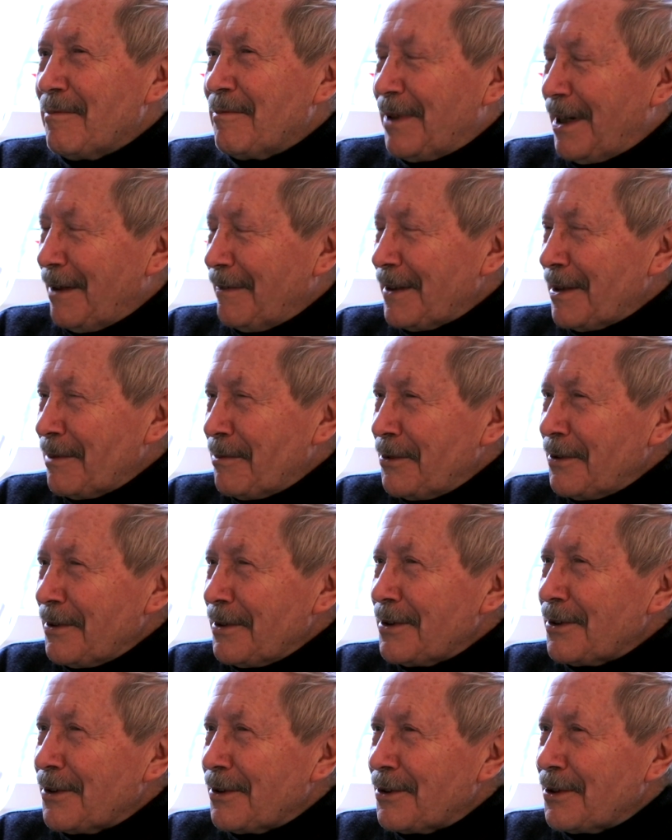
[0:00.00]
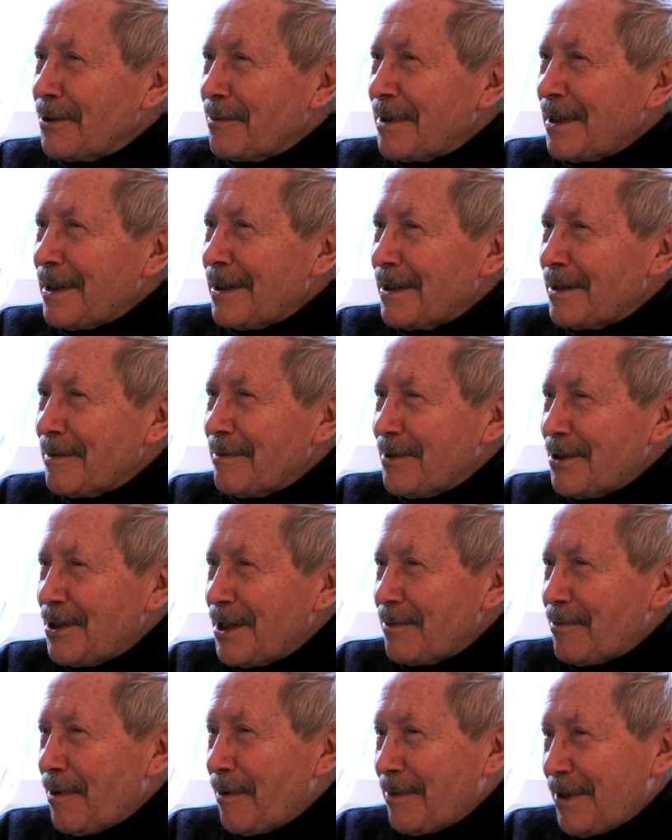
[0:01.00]
Prawdę mówiąc, to sobie
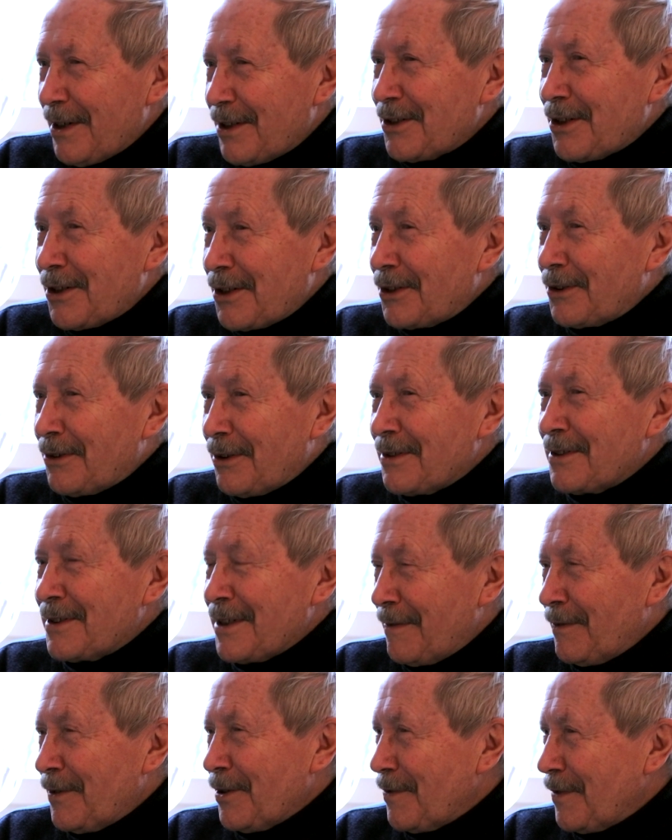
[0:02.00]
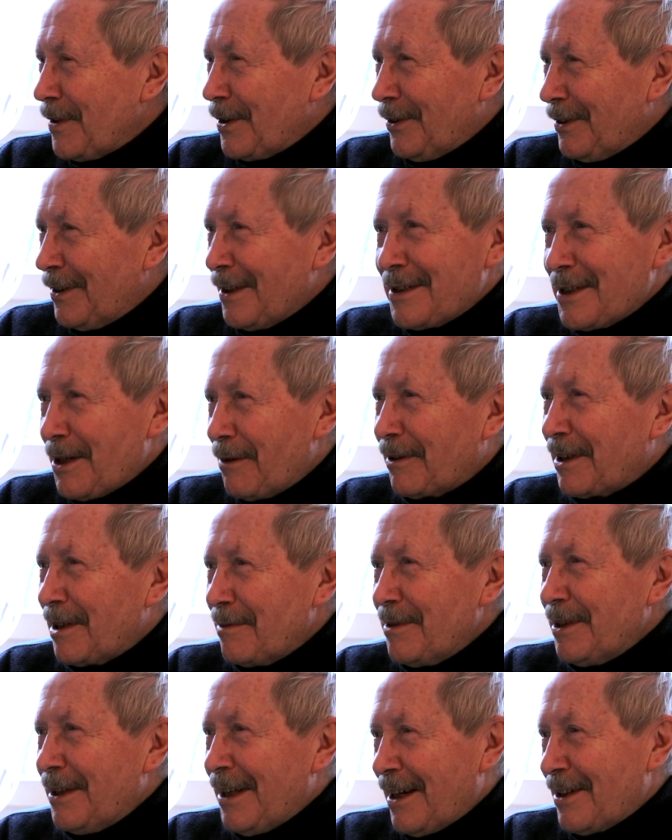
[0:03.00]
myślę po pierwsze, że to z zewnątrz wygląda
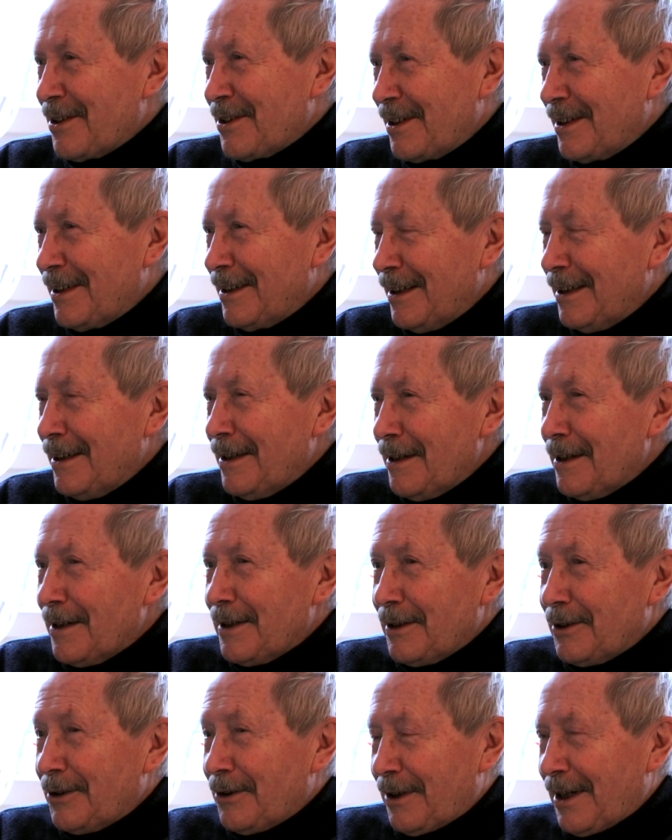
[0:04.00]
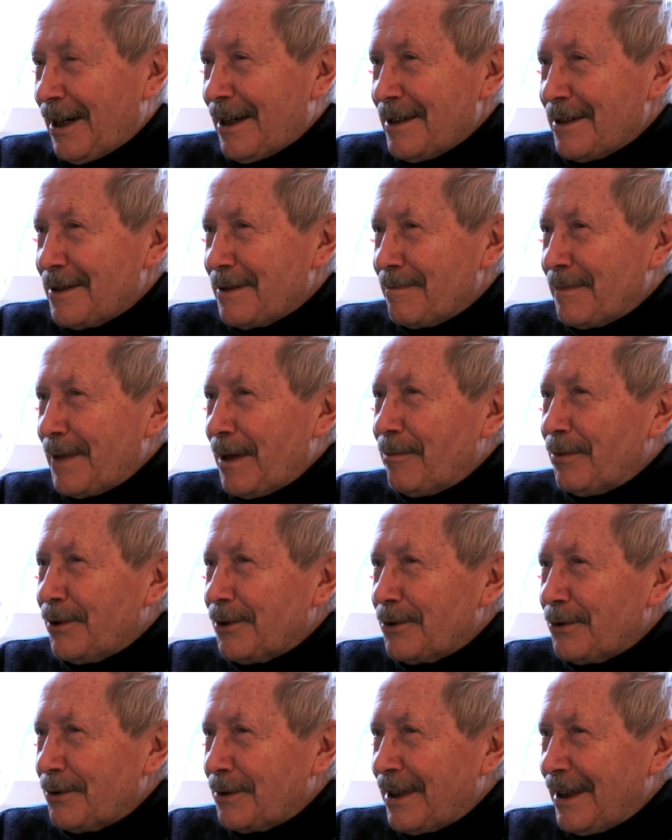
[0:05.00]
całkiem inaczej, to raz, a po
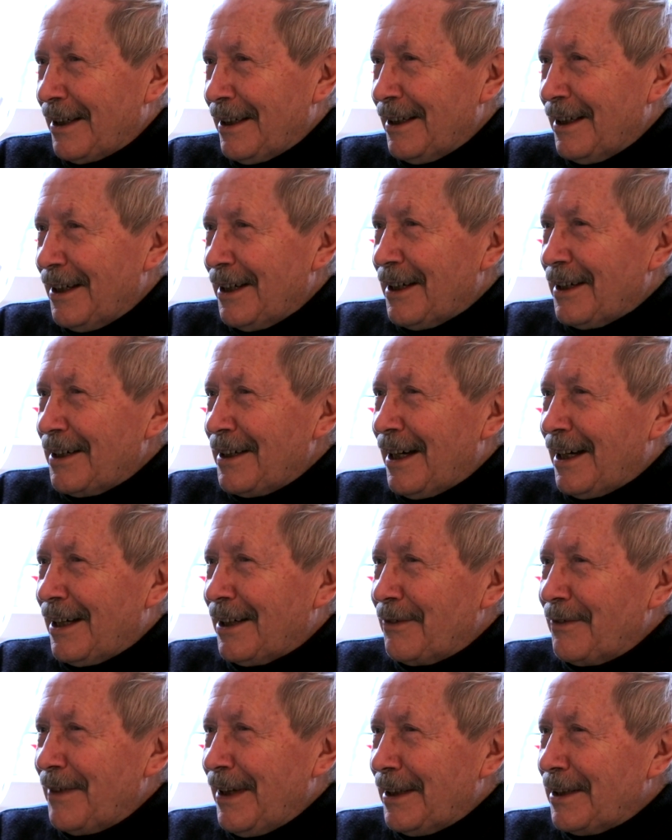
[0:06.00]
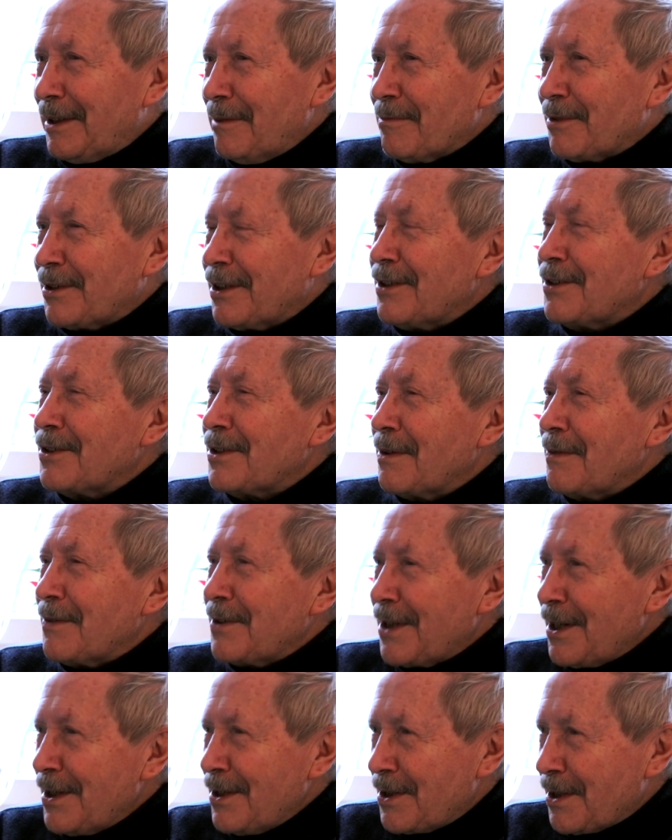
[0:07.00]
drugie, jak wielkim
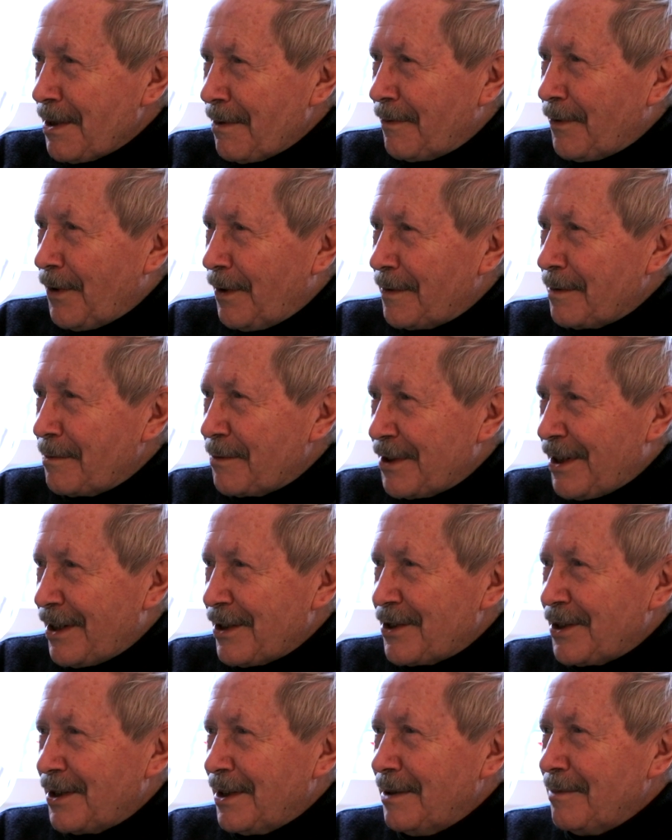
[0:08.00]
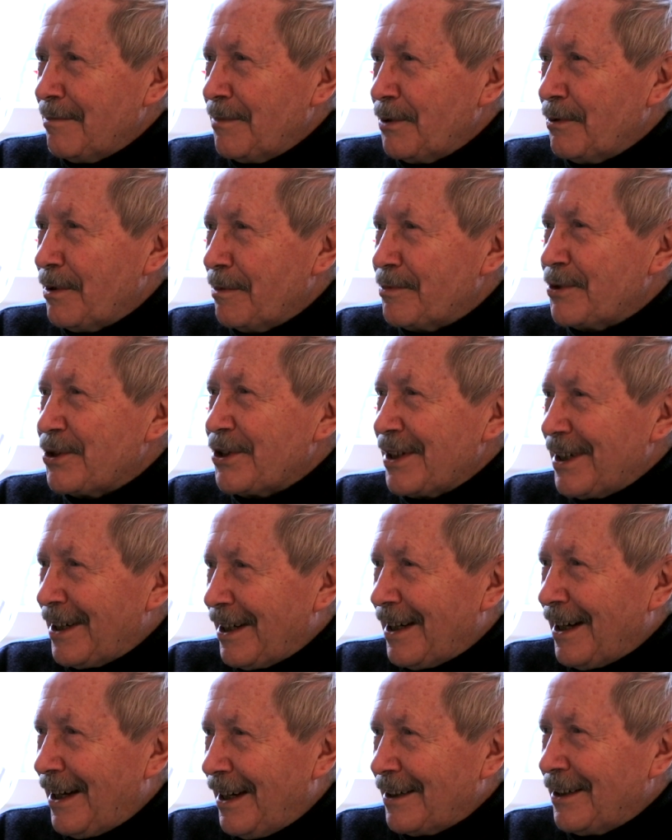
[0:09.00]
przedsięwzięciem w owym czasie było
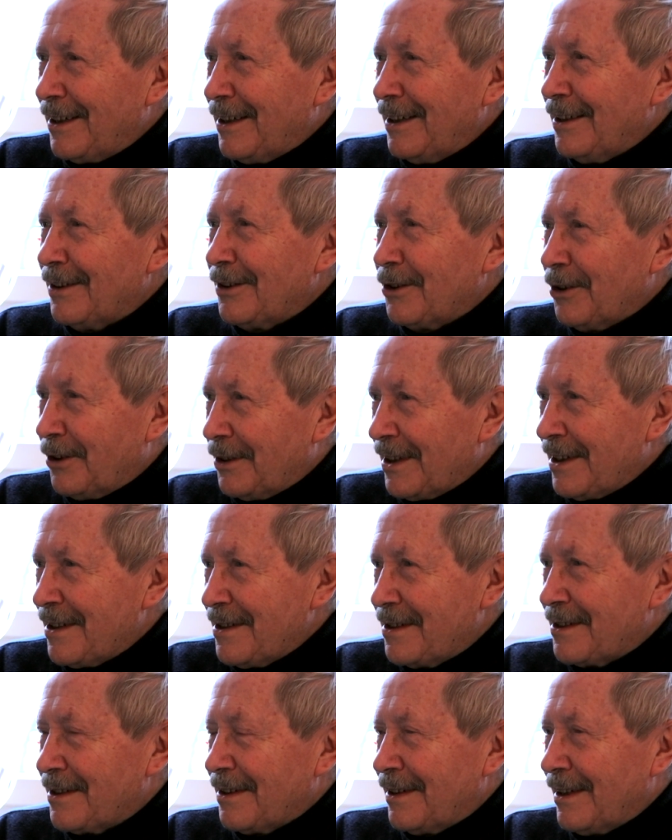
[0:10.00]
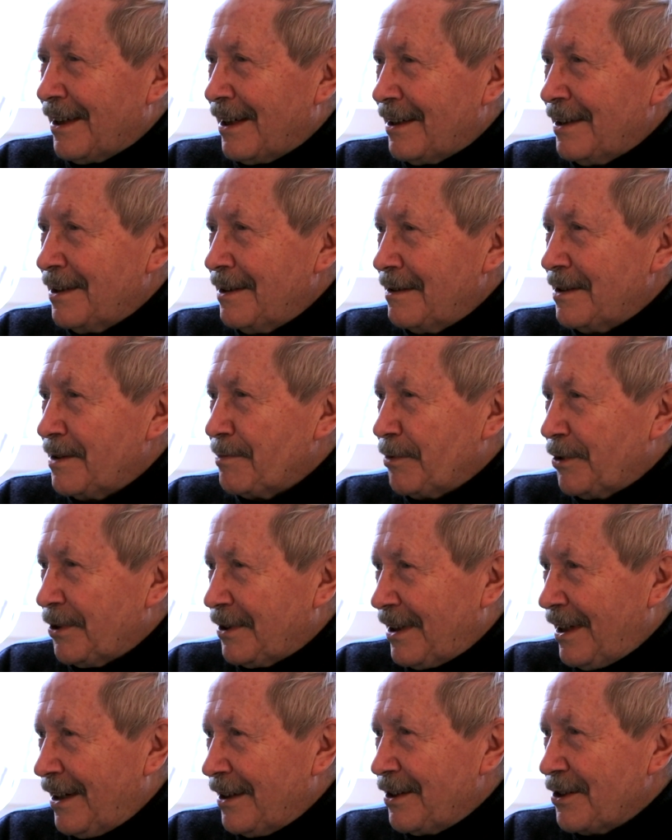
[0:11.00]
przyjechanie do nas na
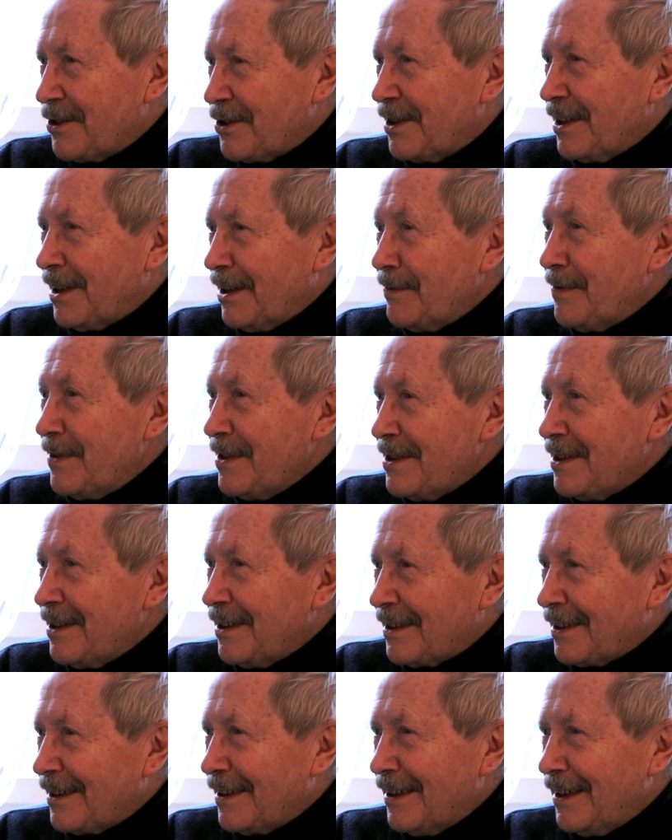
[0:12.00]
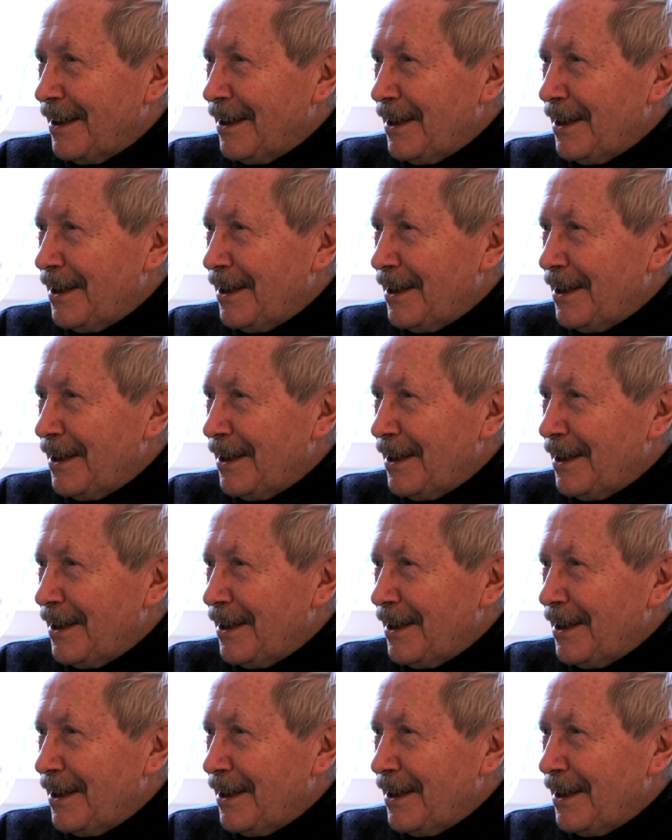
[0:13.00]
spotkanie czy na wizytę